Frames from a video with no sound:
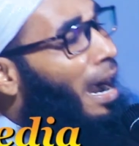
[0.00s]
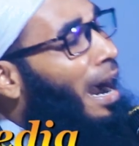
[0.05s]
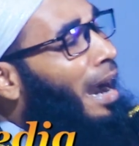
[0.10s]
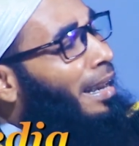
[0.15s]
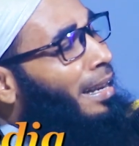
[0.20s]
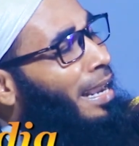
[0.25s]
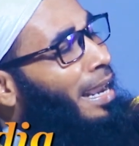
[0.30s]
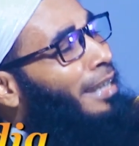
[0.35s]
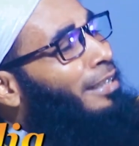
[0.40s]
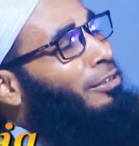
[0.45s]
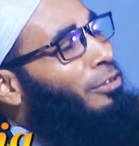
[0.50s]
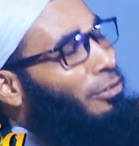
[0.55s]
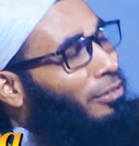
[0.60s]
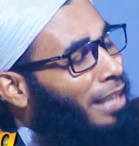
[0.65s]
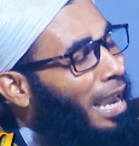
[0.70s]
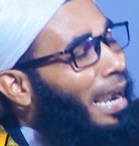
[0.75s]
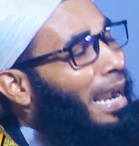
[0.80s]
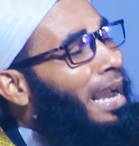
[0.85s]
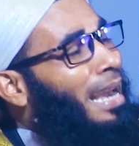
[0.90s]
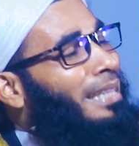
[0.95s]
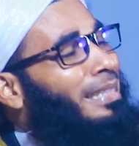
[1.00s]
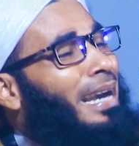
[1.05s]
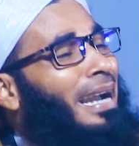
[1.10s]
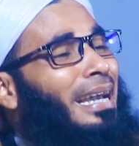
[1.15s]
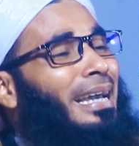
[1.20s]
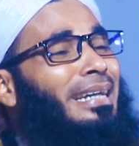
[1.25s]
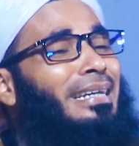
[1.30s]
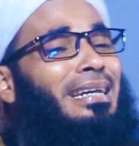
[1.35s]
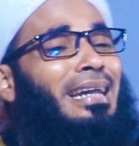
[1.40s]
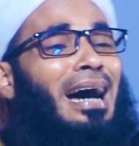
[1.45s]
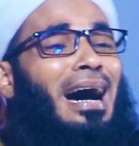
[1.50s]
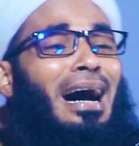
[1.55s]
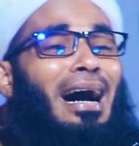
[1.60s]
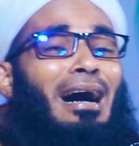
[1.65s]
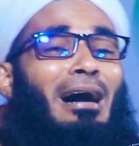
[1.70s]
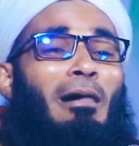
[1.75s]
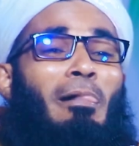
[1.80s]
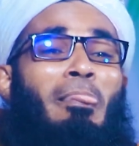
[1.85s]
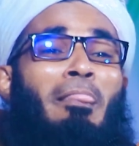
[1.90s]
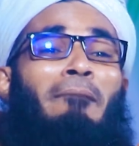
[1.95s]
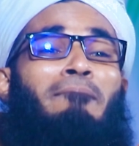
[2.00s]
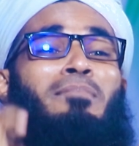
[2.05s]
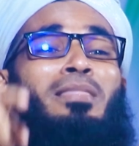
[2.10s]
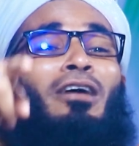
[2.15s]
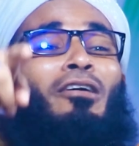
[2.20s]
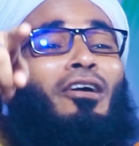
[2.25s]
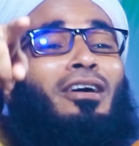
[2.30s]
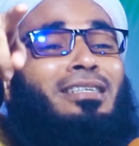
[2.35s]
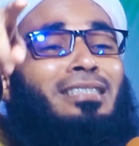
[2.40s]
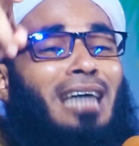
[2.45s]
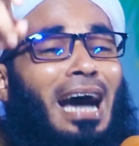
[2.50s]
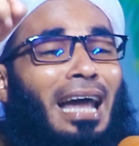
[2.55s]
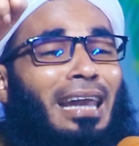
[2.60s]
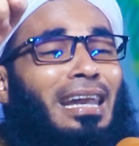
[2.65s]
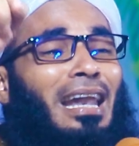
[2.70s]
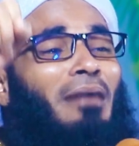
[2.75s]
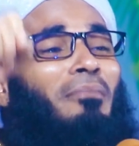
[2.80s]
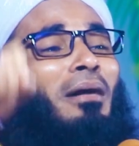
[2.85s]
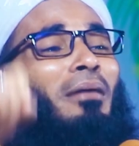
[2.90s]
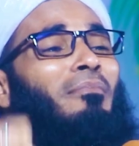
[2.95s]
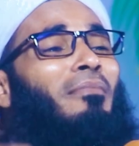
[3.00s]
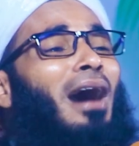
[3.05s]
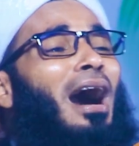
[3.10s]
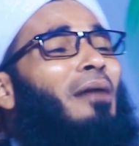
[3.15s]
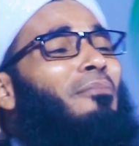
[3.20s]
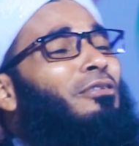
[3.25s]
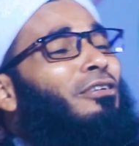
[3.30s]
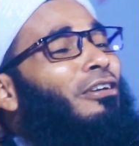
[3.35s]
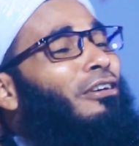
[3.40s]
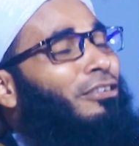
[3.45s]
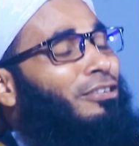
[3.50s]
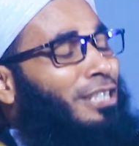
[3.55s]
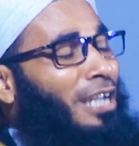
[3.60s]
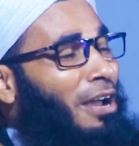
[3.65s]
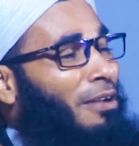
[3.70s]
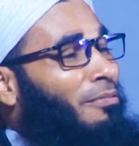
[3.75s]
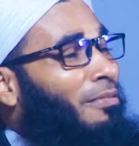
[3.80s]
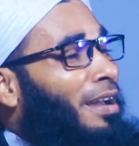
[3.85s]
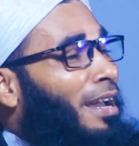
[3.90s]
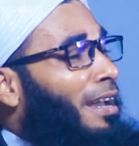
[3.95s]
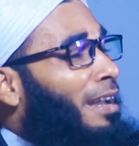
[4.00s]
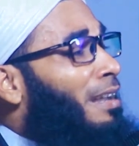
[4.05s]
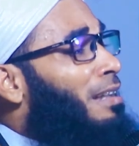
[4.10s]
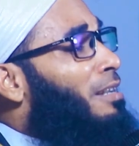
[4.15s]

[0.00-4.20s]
আরে একটু তাকায় দেখেন না ওই যে আল্লামা মামুনুক সাহেবে